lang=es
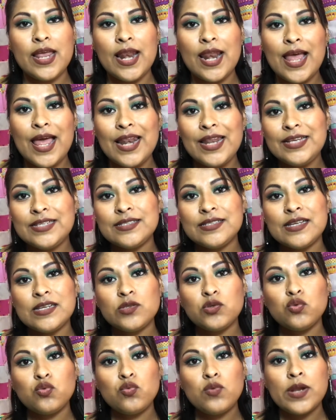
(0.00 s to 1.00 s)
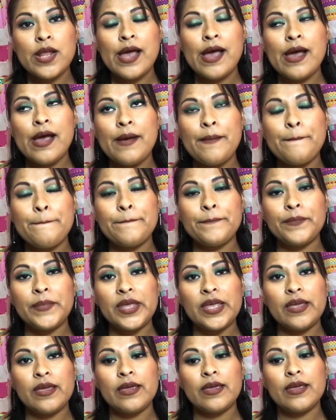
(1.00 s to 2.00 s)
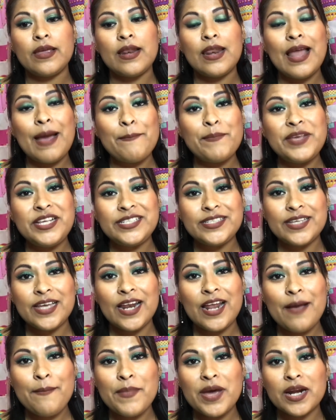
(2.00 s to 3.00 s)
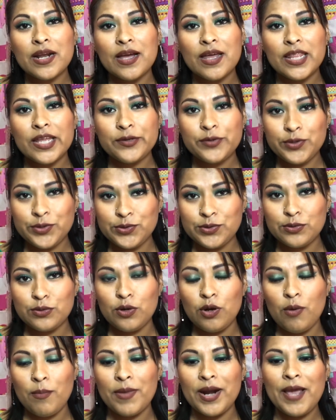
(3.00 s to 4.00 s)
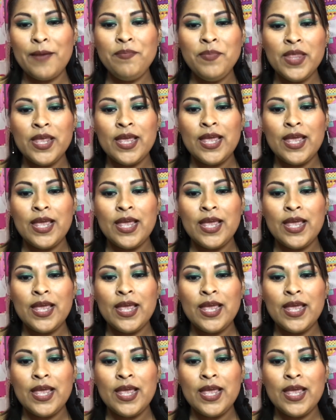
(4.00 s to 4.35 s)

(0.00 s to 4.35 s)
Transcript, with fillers: en la lista es una eh, lapicera marcada con su nombre.